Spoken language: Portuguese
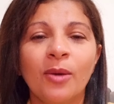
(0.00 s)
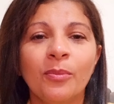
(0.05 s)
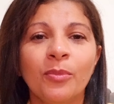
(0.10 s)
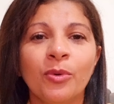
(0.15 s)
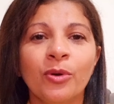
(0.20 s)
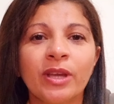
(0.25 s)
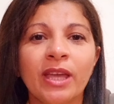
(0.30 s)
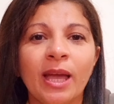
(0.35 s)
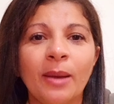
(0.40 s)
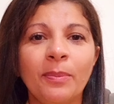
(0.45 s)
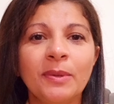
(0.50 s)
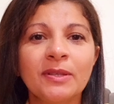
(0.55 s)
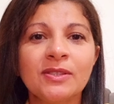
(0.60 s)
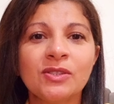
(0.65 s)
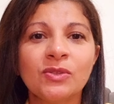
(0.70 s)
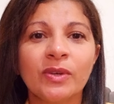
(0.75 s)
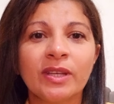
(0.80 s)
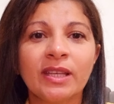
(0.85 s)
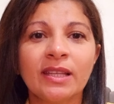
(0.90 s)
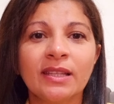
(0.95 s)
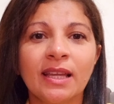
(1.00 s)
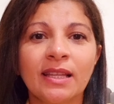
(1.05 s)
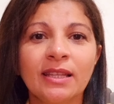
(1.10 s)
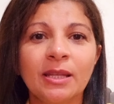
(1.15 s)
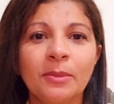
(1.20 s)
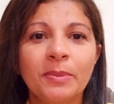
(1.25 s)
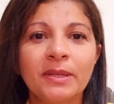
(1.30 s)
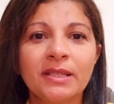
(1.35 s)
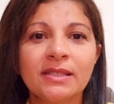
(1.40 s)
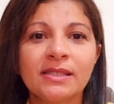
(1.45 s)
porque a pessoa que está
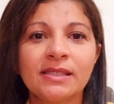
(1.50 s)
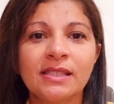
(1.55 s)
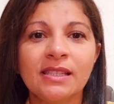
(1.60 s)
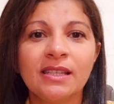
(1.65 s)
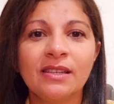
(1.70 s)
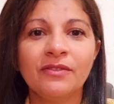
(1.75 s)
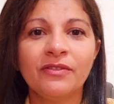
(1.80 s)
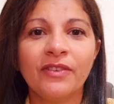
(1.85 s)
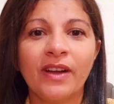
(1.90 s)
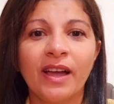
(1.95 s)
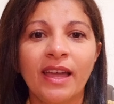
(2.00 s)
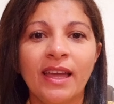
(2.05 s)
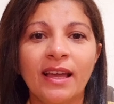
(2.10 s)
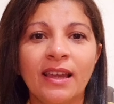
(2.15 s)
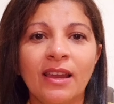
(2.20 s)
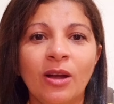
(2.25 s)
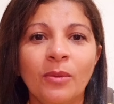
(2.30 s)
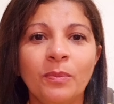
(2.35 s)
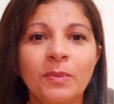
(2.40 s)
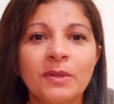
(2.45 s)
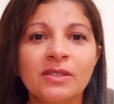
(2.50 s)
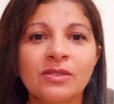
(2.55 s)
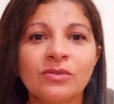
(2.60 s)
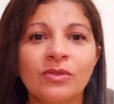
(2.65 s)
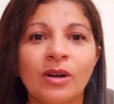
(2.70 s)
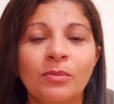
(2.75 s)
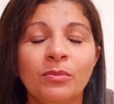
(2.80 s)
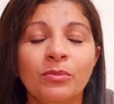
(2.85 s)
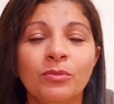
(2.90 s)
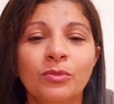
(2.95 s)
depressiva, ela é uma
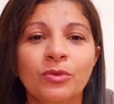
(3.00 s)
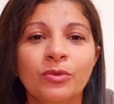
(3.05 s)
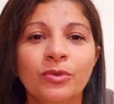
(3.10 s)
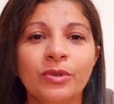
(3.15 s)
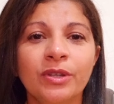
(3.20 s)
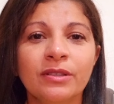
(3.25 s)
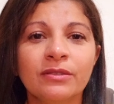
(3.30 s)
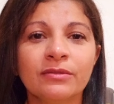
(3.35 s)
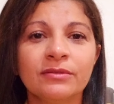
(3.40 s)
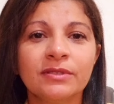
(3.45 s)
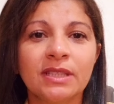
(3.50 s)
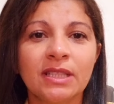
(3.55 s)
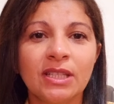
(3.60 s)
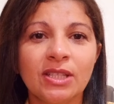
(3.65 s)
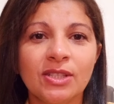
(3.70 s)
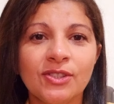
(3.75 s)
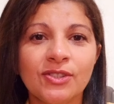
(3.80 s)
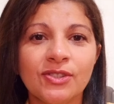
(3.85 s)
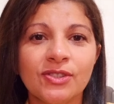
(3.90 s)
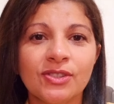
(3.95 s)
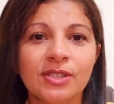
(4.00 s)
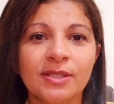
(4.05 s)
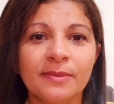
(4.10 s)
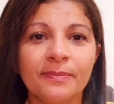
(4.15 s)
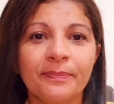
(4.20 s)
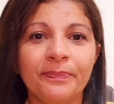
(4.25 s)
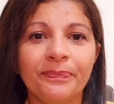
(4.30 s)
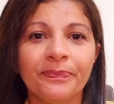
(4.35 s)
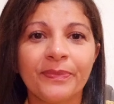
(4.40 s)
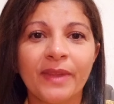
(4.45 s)
pessoa muito triste,